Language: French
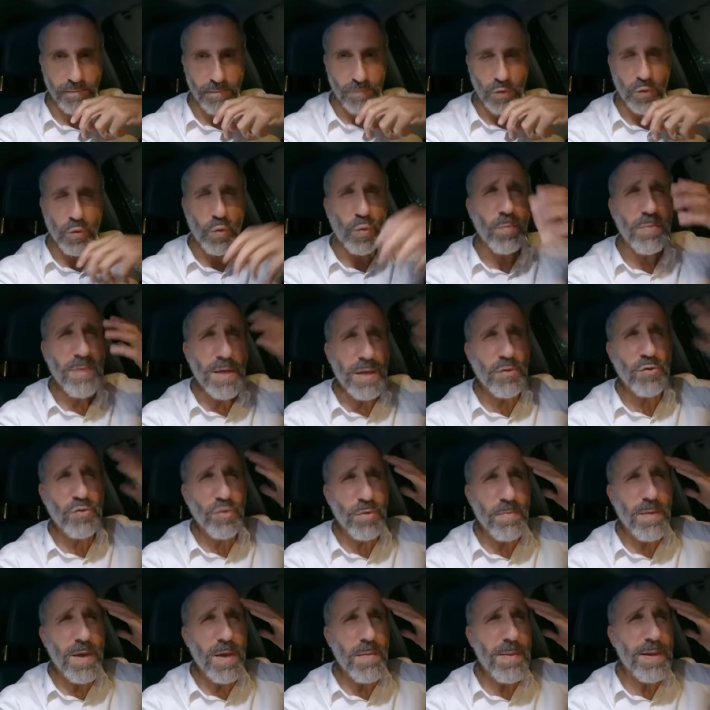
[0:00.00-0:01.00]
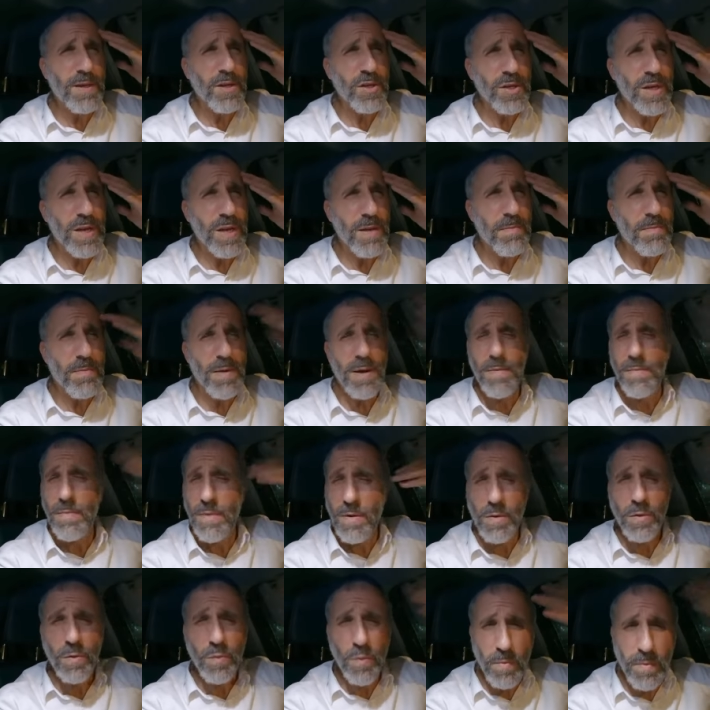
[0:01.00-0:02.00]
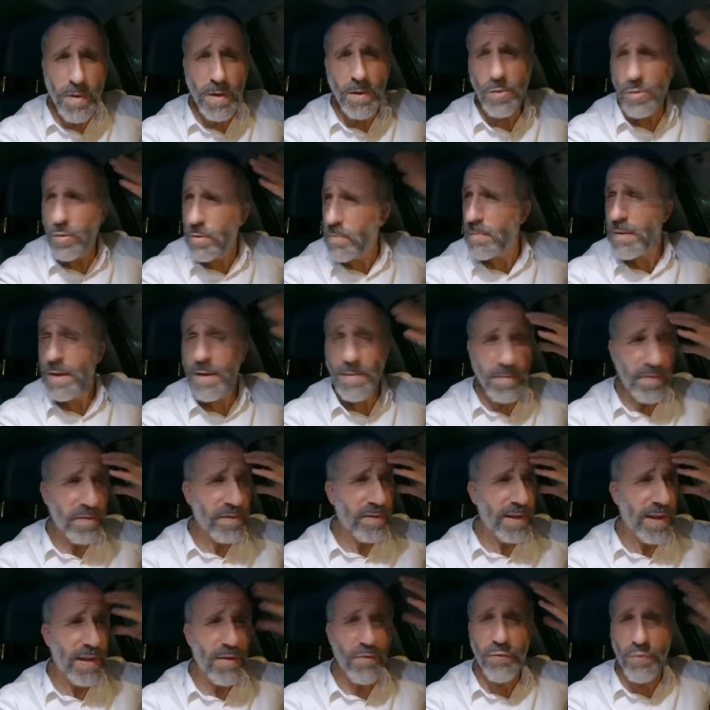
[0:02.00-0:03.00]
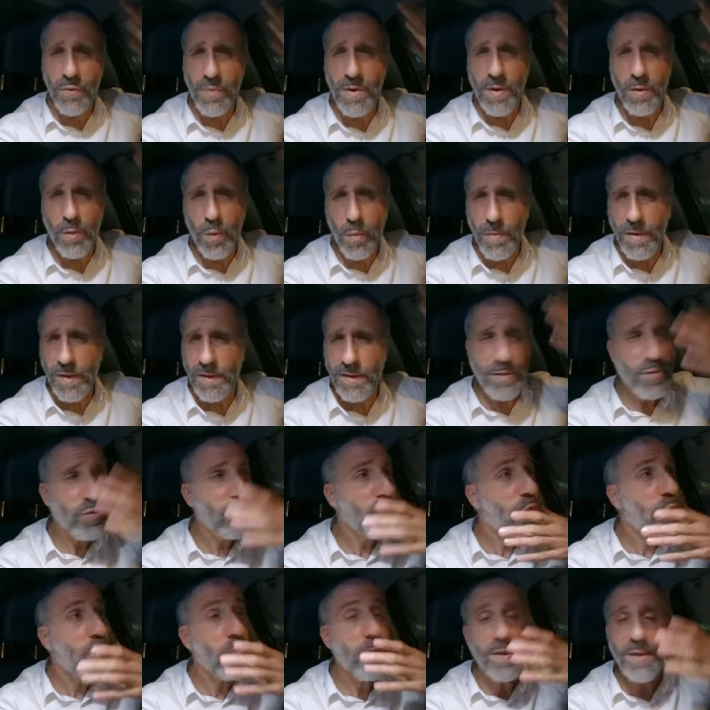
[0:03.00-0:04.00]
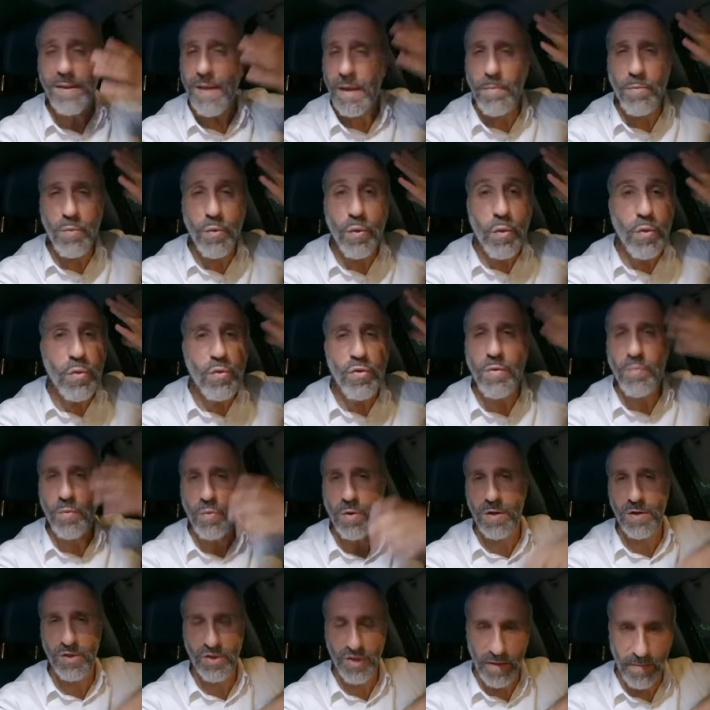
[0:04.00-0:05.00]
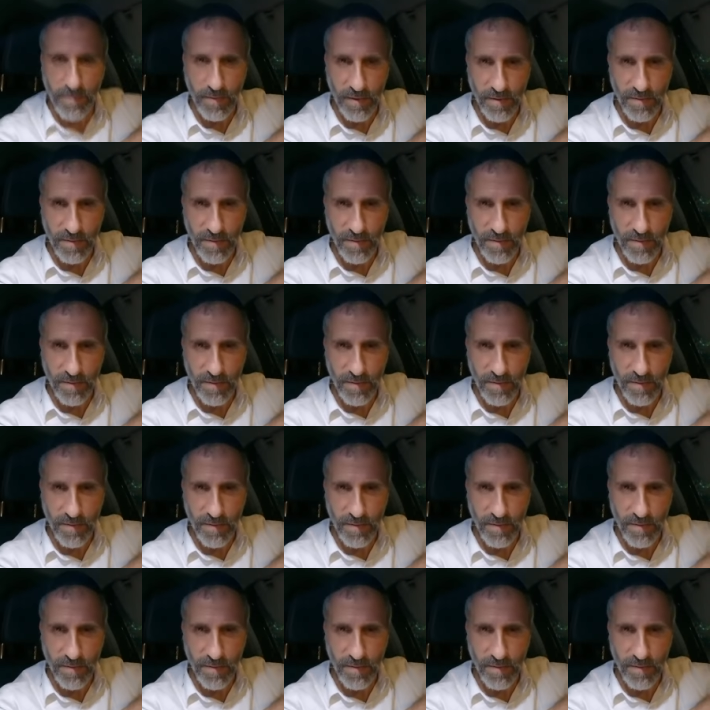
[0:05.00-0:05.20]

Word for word: Combien tu m'aimes, Hachem Maman, combien tu m'aimes, c'est la folie, combien t'es combien amoureux de moi, HM